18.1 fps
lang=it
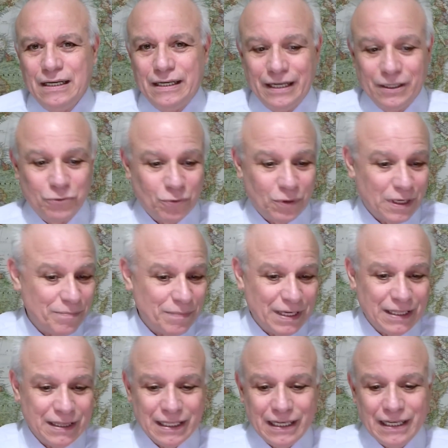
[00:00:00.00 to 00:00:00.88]

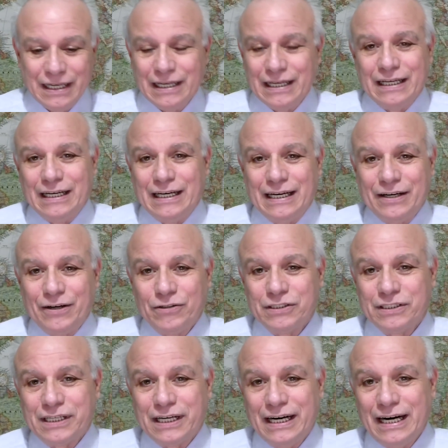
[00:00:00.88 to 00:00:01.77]
Naturalmente eh, la
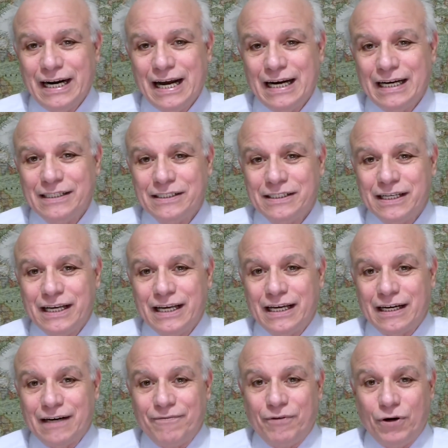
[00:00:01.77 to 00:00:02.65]
nostra analisi
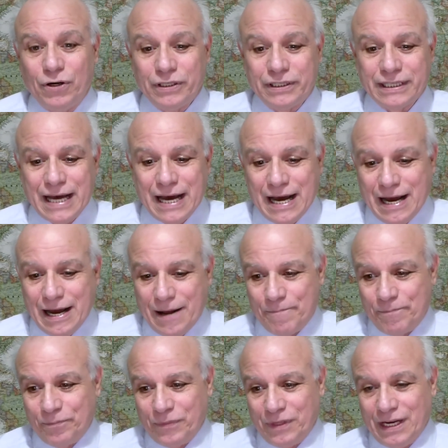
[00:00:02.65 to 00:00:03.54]
è
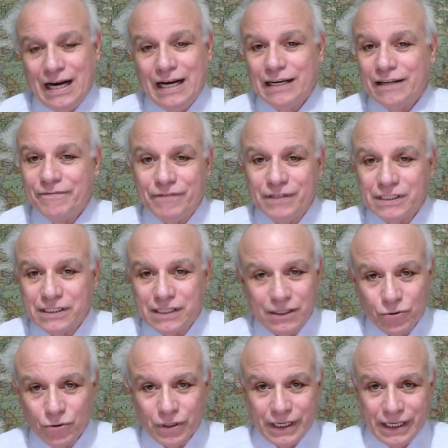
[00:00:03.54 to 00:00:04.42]
rivolta
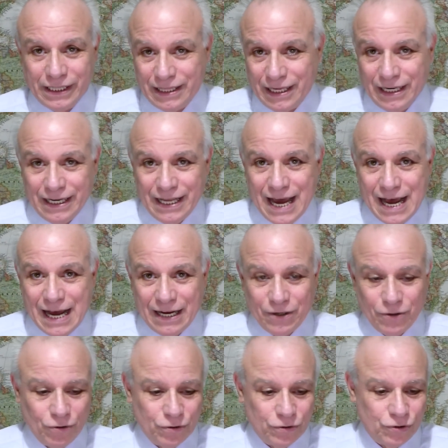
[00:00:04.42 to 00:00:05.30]
all'investitore
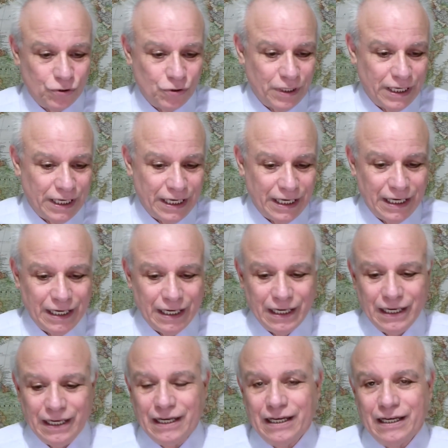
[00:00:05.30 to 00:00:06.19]
italiano,
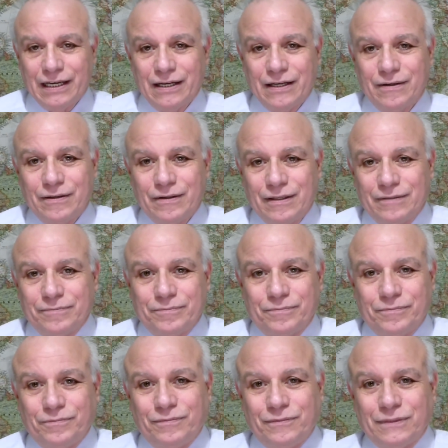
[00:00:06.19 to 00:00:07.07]
cioè
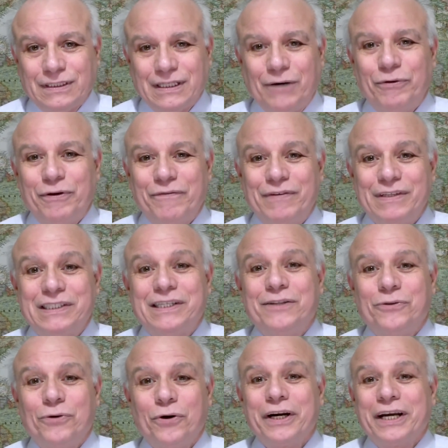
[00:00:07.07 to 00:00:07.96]
a un
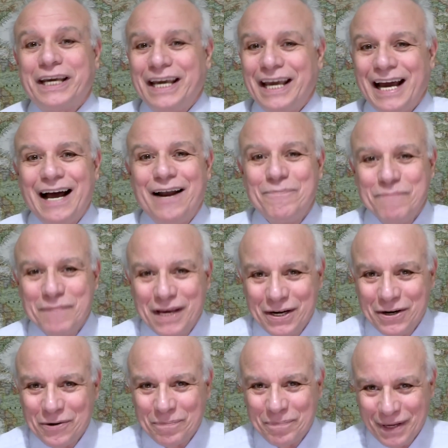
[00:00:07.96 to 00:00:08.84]
investitore che
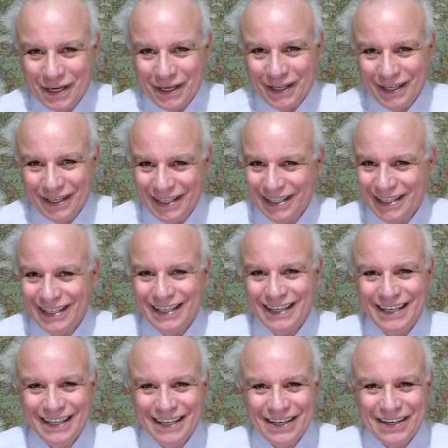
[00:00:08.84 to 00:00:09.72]
almeno per,
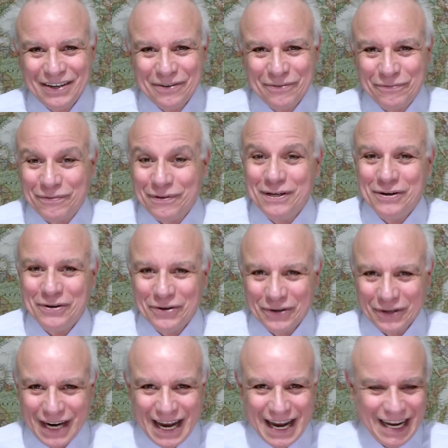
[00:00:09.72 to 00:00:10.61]

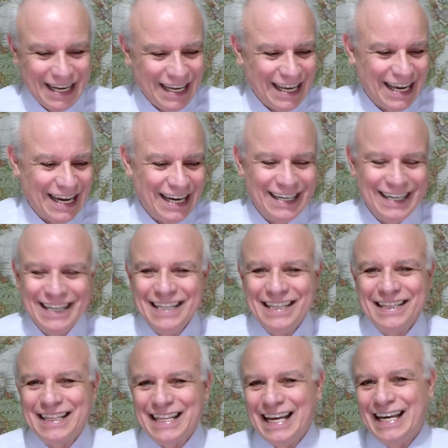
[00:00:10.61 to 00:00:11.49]
finora è
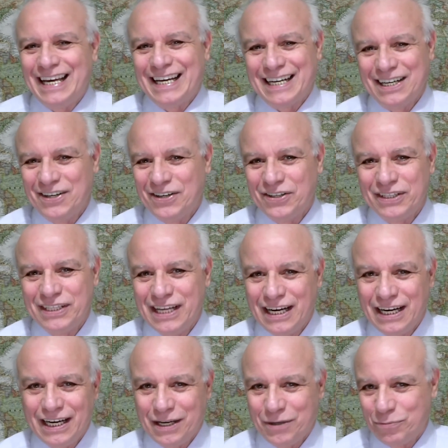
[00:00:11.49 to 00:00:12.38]
all'interno
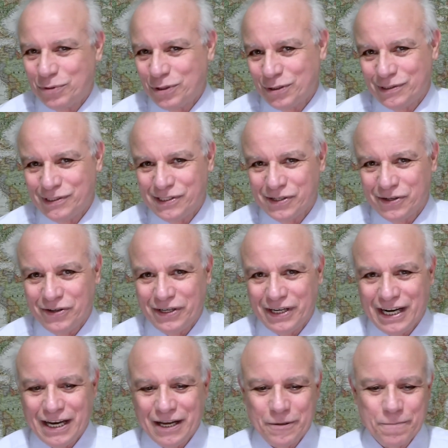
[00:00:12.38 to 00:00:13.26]

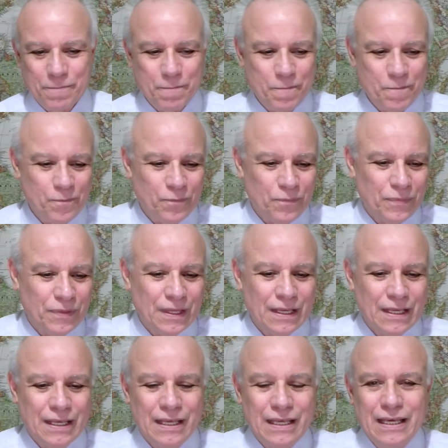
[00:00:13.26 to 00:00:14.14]
dell'Eurozona.
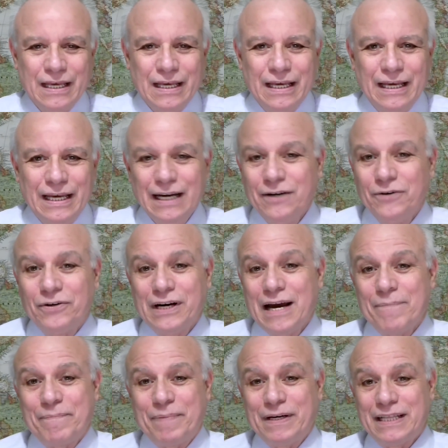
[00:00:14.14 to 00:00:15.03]

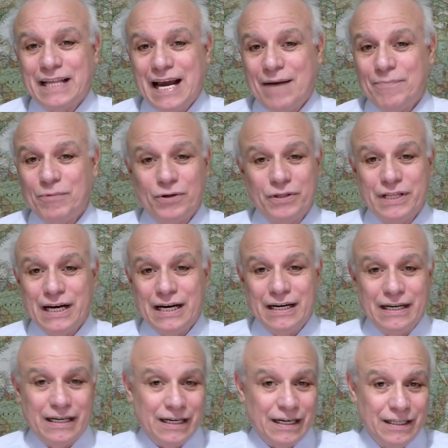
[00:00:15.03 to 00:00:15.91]
Allora partiamo
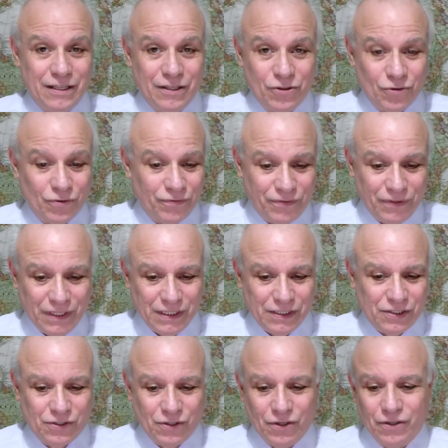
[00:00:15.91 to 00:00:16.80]
dal reddito
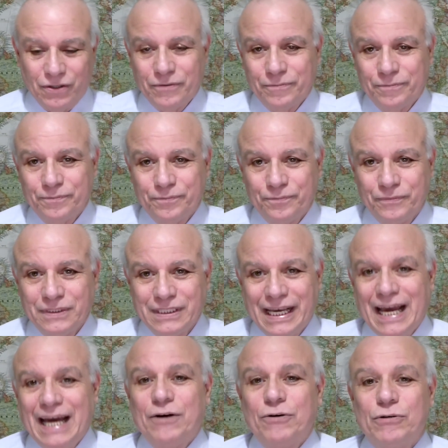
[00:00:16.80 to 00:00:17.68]
fisso.
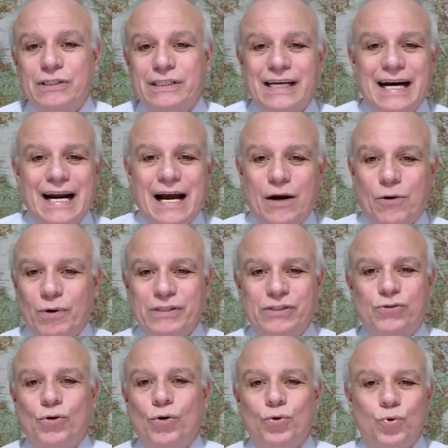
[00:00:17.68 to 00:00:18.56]
Che anno sarà
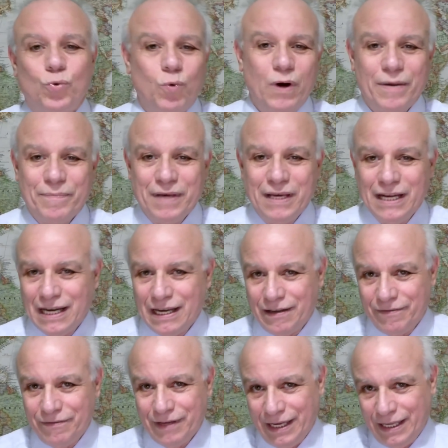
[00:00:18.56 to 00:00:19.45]
questo
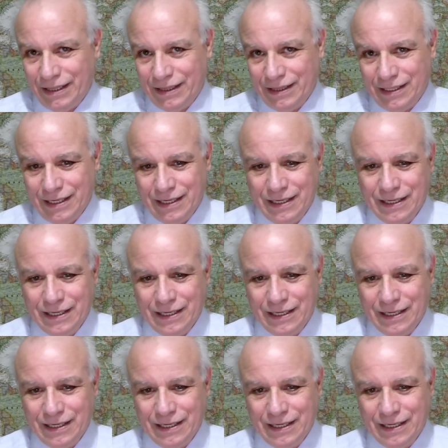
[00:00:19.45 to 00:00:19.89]
2020?